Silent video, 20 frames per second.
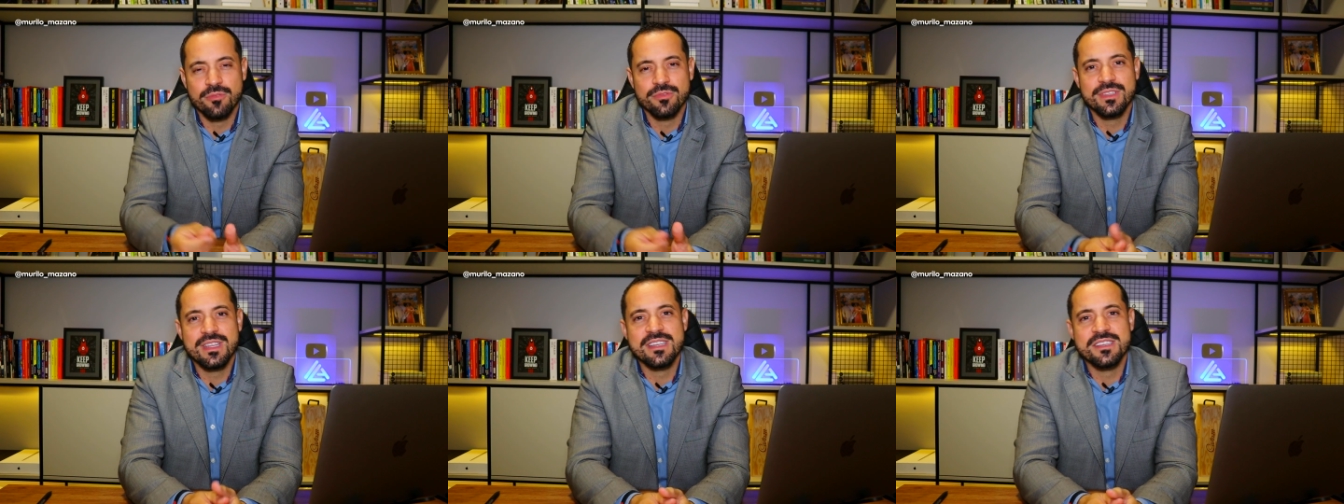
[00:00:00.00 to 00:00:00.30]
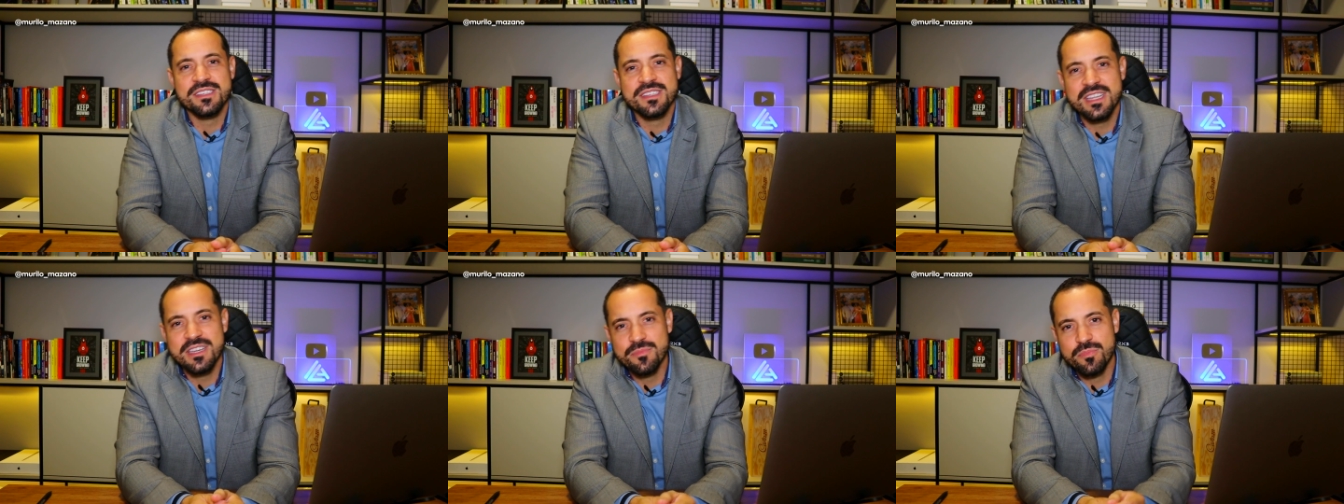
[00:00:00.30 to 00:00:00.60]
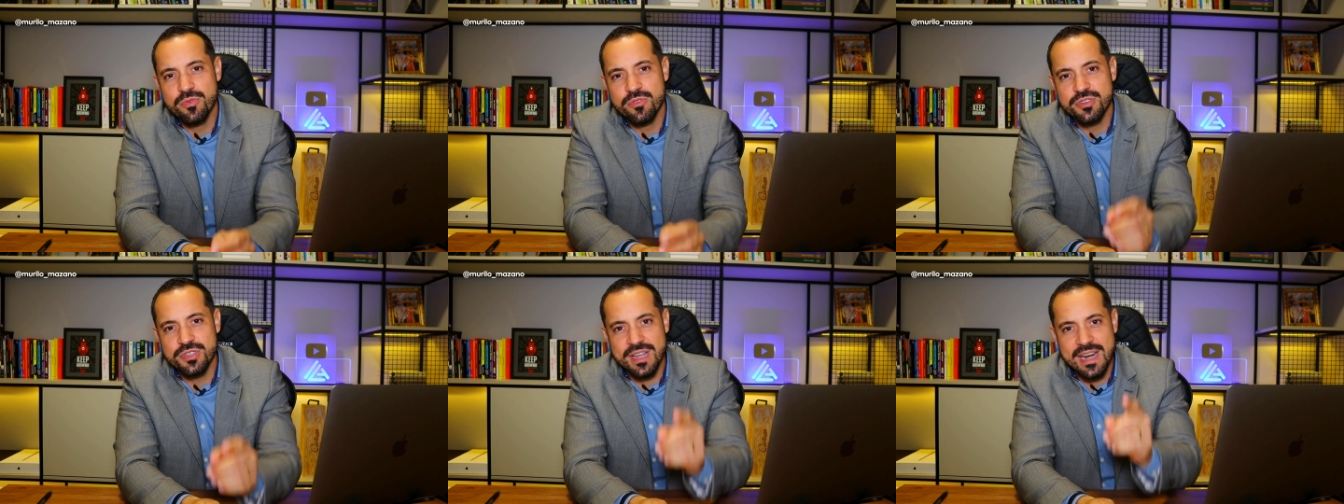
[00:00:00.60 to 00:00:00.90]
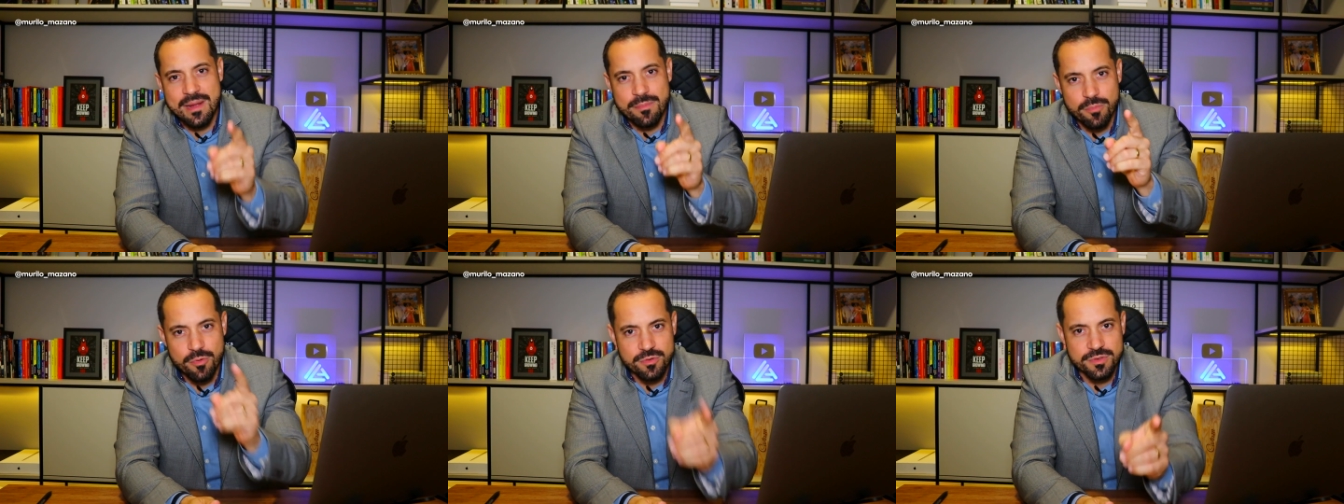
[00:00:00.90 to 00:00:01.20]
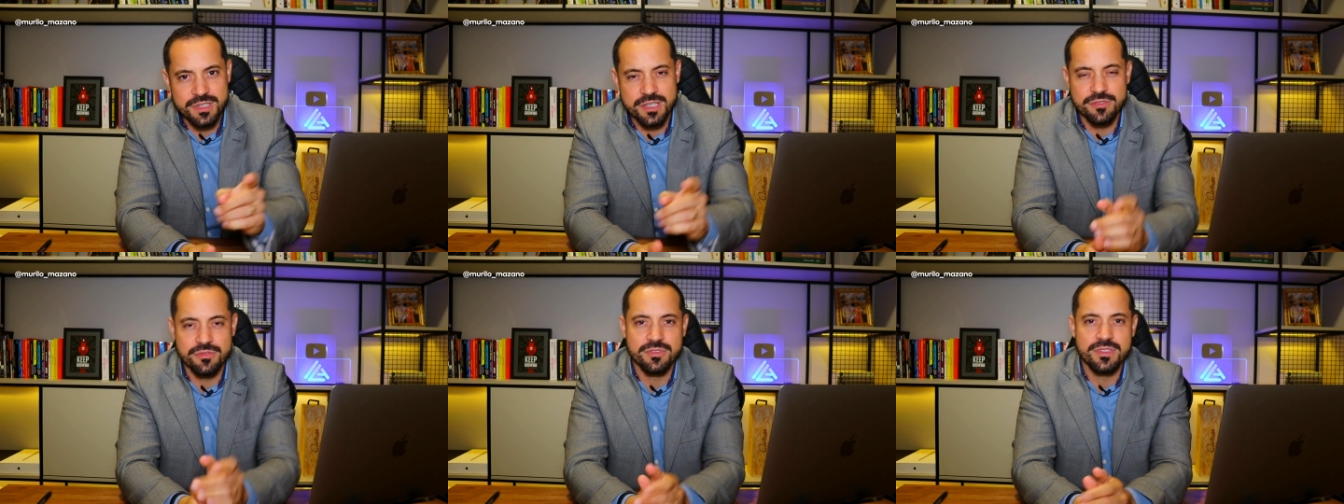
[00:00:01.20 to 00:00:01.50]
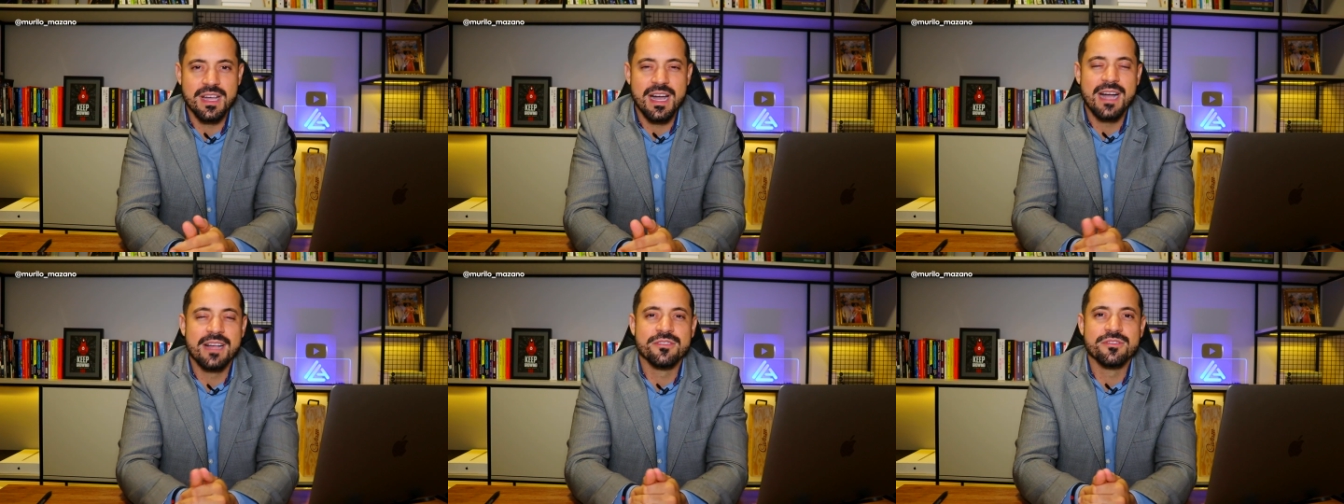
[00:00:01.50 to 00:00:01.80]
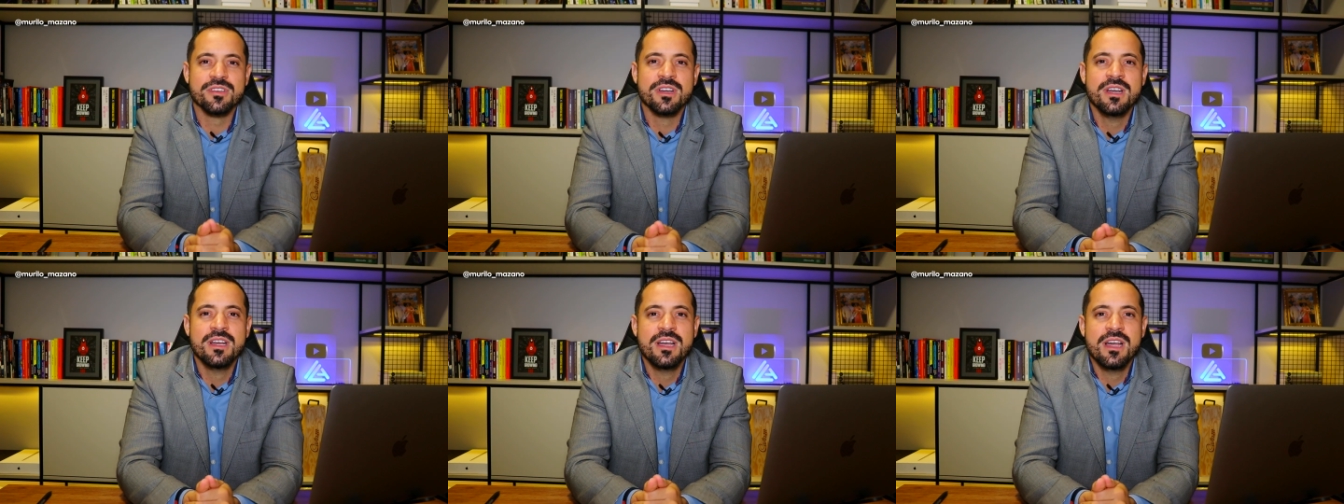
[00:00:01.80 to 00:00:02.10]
um desejo por gerar bons resultados,